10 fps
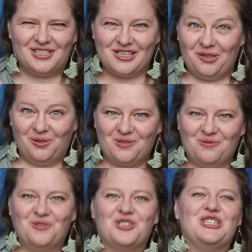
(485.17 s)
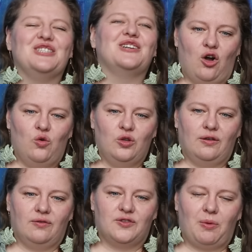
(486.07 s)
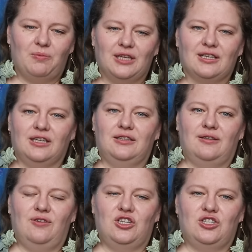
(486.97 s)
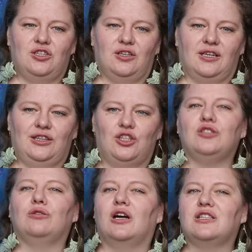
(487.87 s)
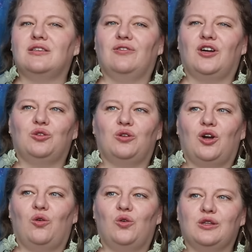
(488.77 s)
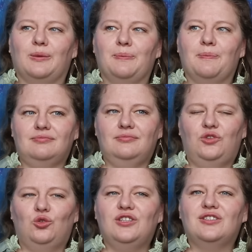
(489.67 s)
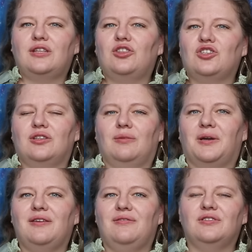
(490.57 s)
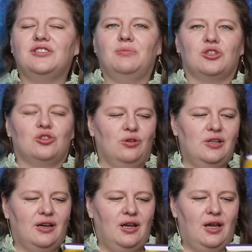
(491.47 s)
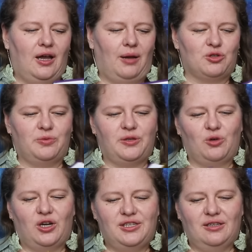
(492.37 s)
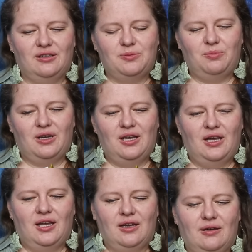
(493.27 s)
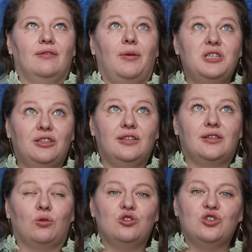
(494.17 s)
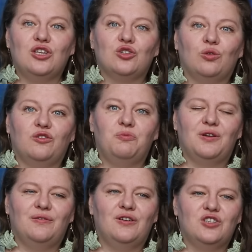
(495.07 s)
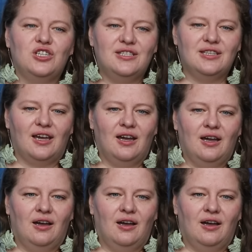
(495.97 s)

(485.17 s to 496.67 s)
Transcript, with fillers: исследуя свою жизнь. Он вспоминает какие-то вещи, какие-то ситуации, в которых он ну, недостаточно проявил себя, что ли, а может быть, ему хотелось бы. Вообще, такое ощущение, что он впервые в жизни